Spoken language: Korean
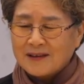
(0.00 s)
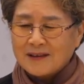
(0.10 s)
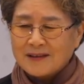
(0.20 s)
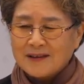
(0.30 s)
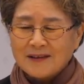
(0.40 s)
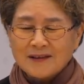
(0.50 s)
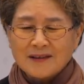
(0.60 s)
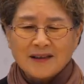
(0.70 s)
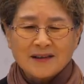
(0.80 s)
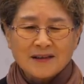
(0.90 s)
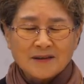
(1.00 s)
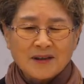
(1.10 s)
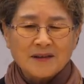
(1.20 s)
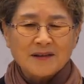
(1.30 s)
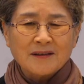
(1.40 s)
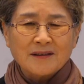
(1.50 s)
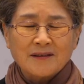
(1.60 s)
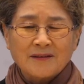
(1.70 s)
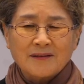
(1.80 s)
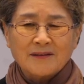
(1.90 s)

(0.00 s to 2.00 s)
저는 제 집안이요.